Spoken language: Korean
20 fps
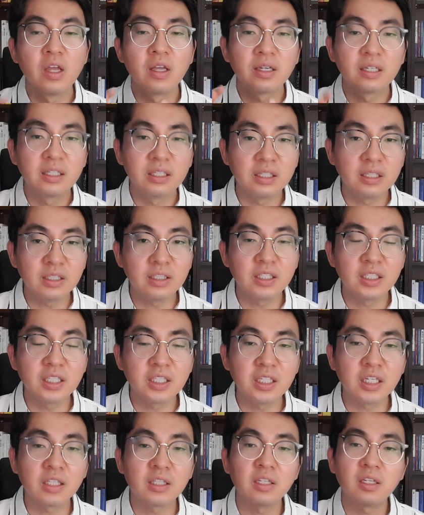그
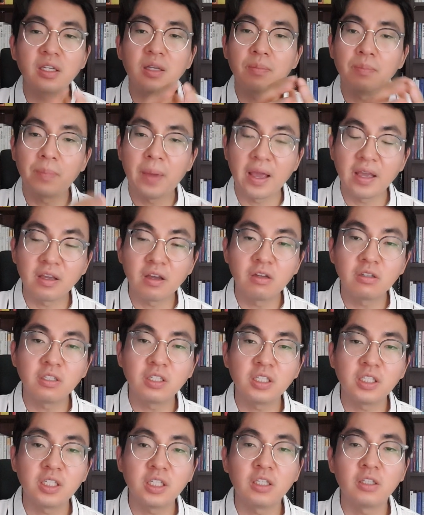지식들이 배경
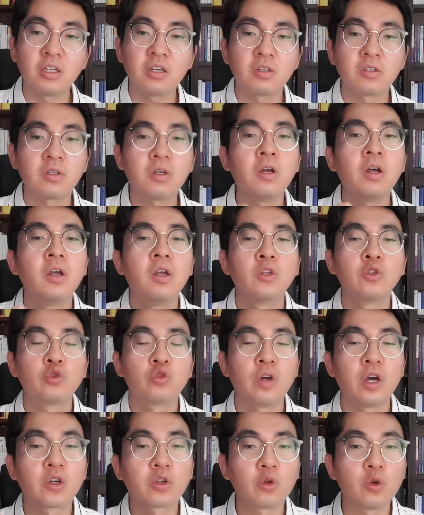지식이 되어서
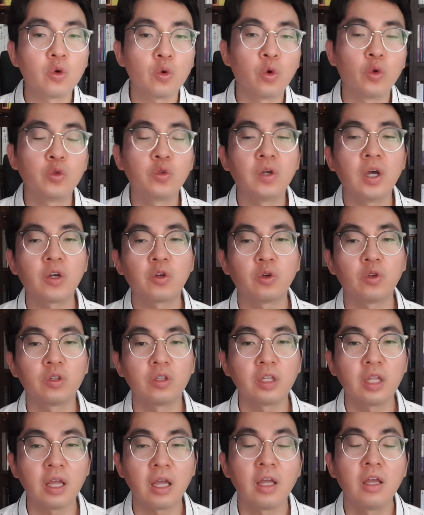중학교, 고등학교
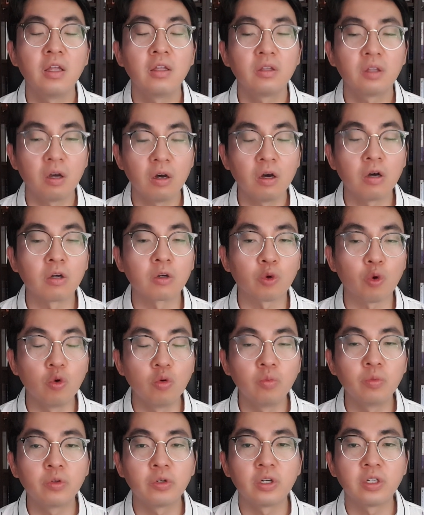때 더
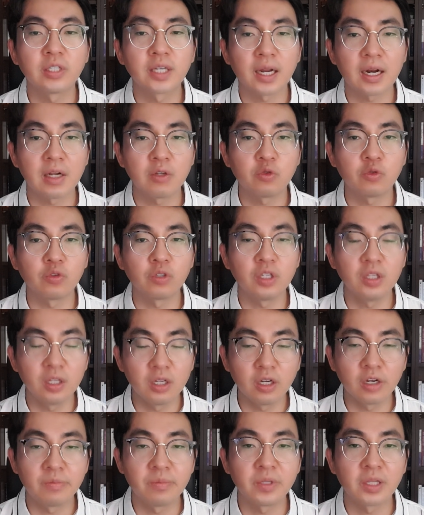공부를 잘할 수
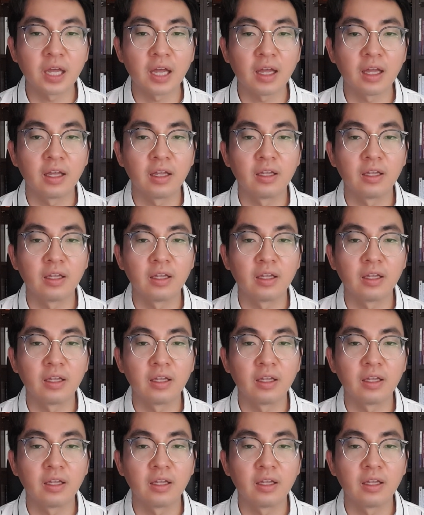있는 겁니다.